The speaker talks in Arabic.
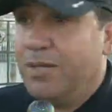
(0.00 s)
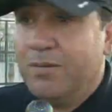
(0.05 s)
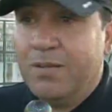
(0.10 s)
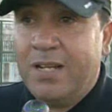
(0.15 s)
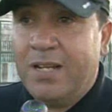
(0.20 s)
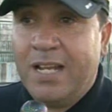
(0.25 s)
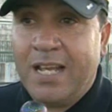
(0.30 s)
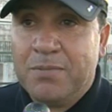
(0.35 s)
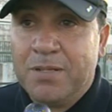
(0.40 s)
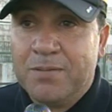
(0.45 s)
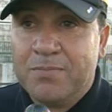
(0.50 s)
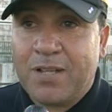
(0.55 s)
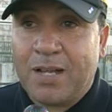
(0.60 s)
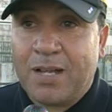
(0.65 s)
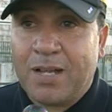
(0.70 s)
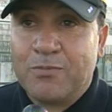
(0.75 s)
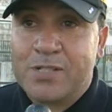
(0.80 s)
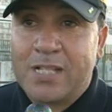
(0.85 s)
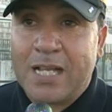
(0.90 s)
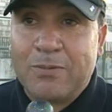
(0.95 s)
الله اللاعبين
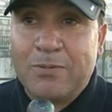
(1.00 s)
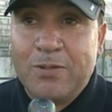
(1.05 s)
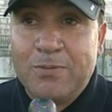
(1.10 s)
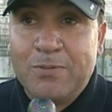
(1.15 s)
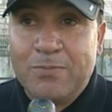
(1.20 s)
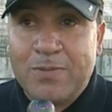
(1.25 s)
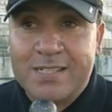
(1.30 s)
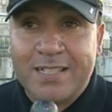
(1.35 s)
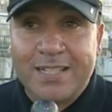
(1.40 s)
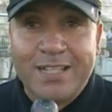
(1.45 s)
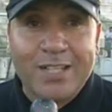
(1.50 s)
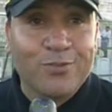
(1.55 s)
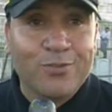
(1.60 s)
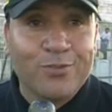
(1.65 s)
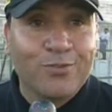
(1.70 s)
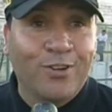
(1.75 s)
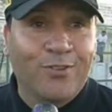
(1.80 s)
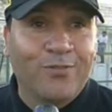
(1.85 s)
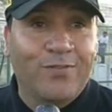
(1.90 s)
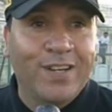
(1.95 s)
نتاع مستقبل مرسى
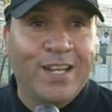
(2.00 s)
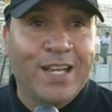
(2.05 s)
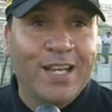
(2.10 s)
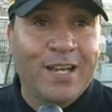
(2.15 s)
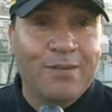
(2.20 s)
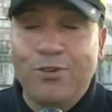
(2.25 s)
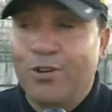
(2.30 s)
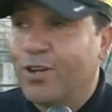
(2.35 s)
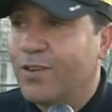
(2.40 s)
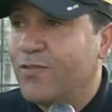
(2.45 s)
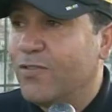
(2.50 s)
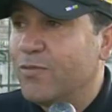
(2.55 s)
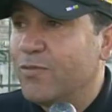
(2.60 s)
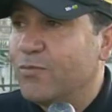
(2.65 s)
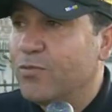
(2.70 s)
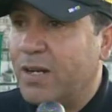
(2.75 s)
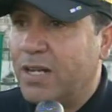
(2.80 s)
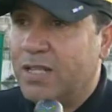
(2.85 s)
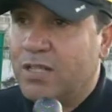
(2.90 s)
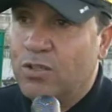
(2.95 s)
كانوا كونفلي بلوك في
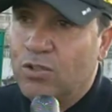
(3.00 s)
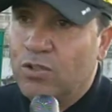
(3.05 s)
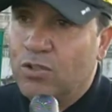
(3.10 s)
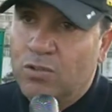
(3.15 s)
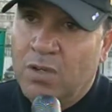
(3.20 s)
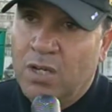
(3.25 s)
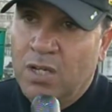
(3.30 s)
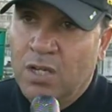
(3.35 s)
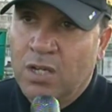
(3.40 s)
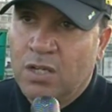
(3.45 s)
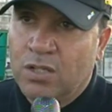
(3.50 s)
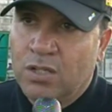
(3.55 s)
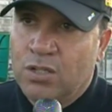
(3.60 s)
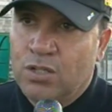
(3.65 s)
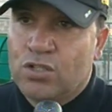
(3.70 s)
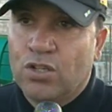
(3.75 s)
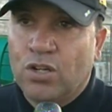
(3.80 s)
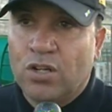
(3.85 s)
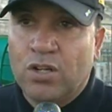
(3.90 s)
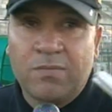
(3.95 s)
مباراه اليوم
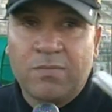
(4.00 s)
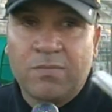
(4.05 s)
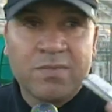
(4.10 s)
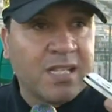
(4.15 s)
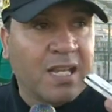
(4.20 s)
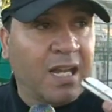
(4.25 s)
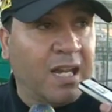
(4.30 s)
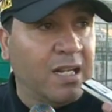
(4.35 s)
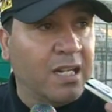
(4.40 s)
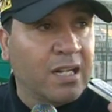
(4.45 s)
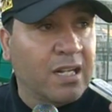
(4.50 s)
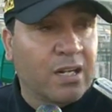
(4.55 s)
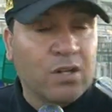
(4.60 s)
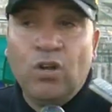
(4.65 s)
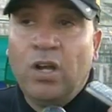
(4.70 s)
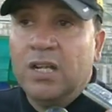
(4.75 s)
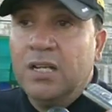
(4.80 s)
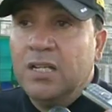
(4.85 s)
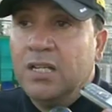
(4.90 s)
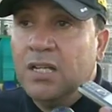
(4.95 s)
نشكرهم الساعه على
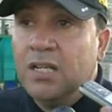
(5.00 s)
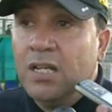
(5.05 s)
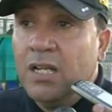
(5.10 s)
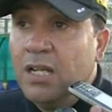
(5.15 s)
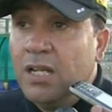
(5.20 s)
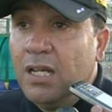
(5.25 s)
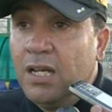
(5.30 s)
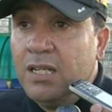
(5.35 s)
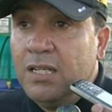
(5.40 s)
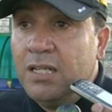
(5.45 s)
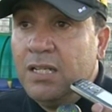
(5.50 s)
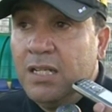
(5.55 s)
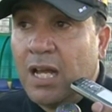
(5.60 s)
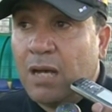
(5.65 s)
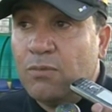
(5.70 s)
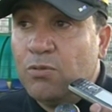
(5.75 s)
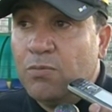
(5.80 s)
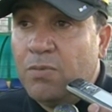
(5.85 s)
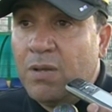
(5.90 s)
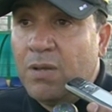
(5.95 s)
الروح اللي اللي
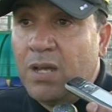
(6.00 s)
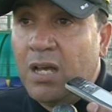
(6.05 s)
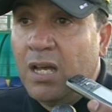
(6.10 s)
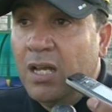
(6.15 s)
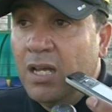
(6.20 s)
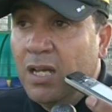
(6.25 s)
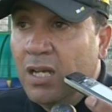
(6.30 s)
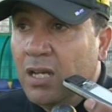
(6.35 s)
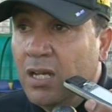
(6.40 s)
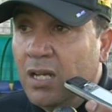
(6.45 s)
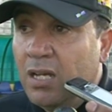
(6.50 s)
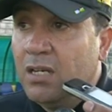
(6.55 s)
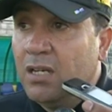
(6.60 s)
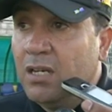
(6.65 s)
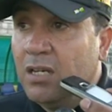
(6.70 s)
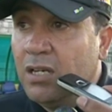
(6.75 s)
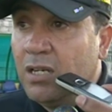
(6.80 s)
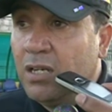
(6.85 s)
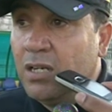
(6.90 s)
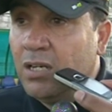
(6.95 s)
لعبوا بها
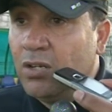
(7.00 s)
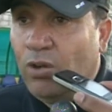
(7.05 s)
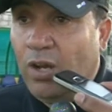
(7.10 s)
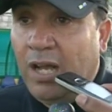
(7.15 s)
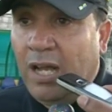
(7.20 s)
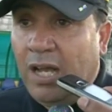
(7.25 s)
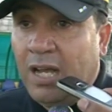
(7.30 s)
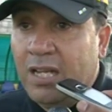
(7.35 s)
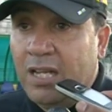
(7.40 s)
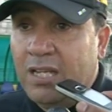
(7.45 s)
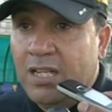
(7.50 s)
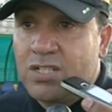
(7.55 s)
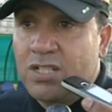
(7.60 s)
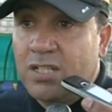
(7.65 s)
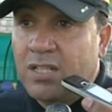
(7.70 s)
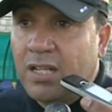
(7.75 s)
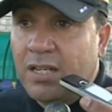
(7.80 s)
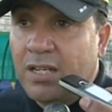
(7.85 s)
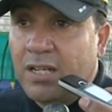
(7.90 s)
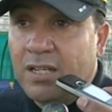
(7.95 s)
آه، روح عاليه
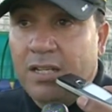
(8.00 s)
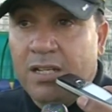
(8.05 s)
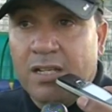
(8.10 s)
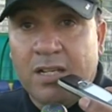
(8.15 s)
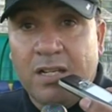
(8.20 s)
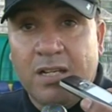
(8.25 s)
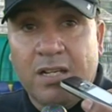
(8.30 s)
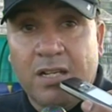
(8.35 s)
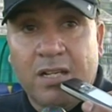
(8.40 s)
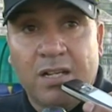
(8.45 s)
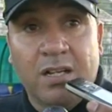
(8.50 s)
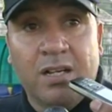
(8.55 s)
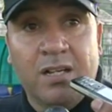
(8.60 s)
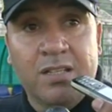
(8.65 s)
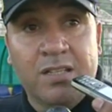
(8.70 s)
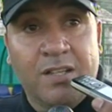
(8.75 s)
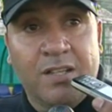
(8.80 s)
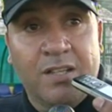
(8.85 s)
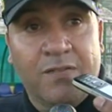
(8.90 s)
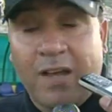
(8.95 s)
جدا
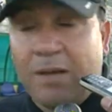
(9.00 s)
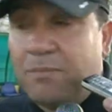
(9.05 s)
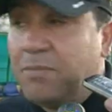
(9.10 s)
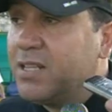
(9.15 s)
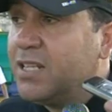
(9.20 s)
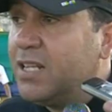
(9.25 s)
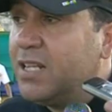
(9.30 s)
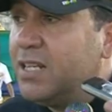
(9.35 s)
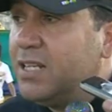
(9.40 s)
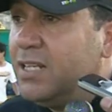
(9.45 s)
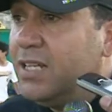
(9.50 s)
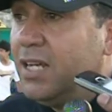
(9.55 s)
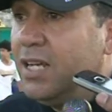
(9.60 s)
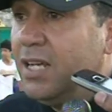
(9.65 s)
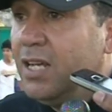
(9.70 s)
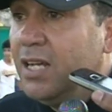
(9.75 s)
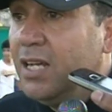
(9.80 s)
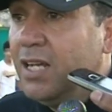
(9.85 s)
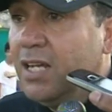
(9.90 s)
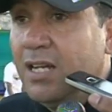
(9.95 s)
آه، اندفاع بدني
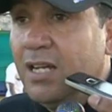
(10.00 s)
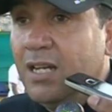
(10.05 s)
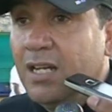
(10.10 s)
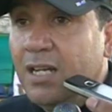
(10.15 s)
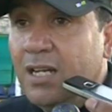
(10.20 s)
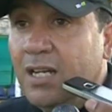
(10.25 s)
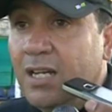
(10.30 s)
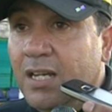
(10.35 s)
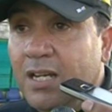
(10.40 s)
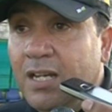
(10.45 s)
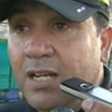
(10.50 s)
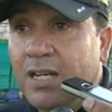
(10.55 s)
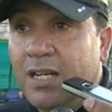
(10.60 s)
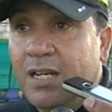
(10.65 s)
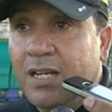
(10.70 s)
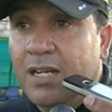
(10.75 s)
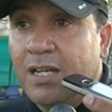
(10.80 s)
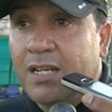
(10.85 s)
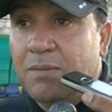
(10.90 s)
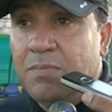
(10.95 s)

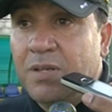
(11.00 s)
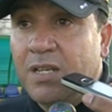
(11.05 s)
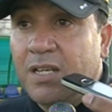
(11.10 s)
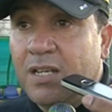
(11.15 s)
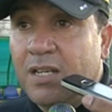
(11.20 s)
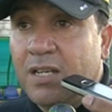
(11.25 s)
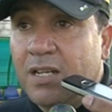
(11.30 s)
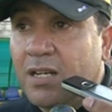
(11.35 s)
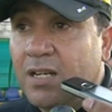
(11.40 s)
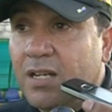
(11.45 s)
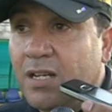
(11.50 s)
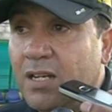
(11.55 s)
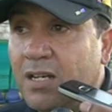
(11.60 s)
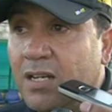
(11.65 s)
آه، كبير